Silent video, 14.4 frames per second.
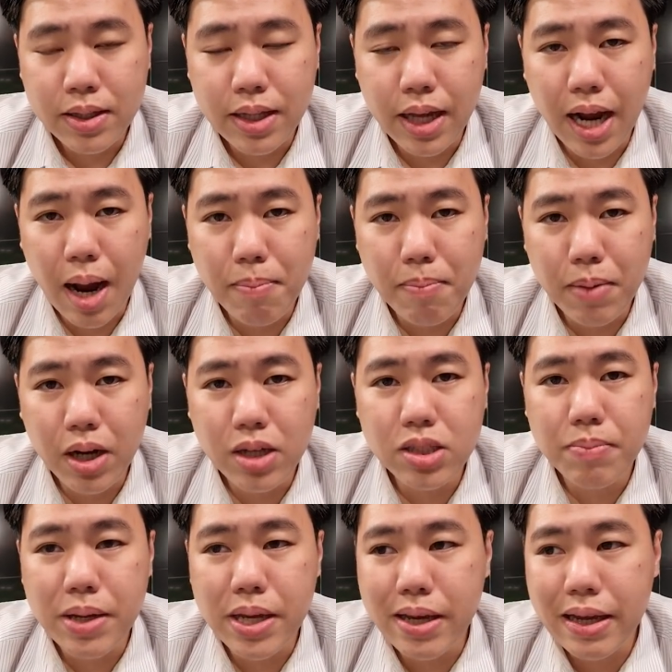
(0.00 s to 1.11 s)
นะครับมันก็จะ
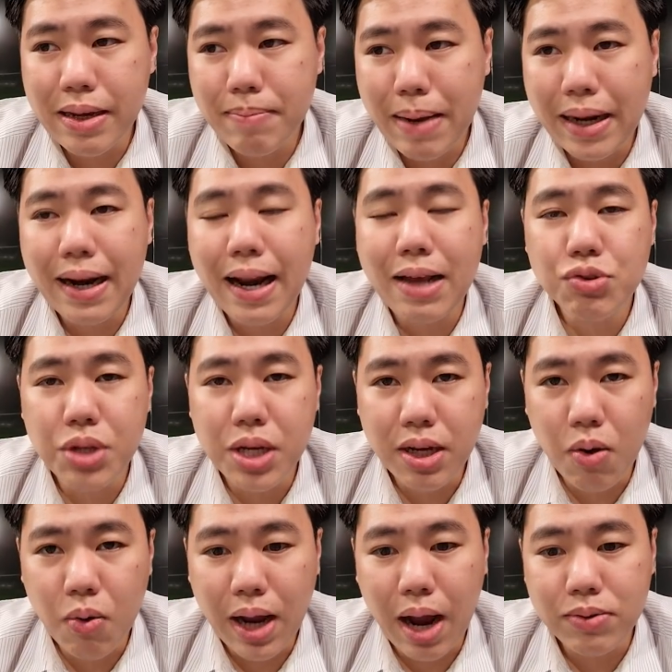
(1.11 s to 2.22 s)
มีแมตช์คลาสสิก
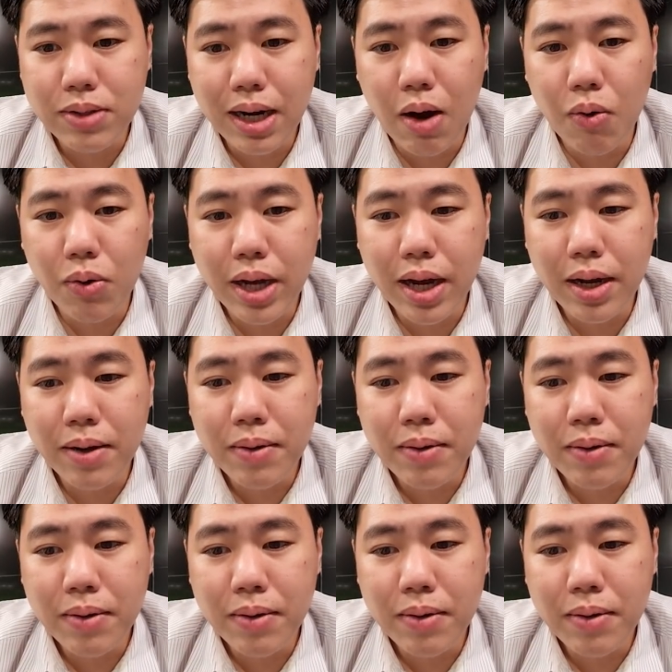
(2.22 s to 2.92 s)
เก่าๆถ้าเรายัง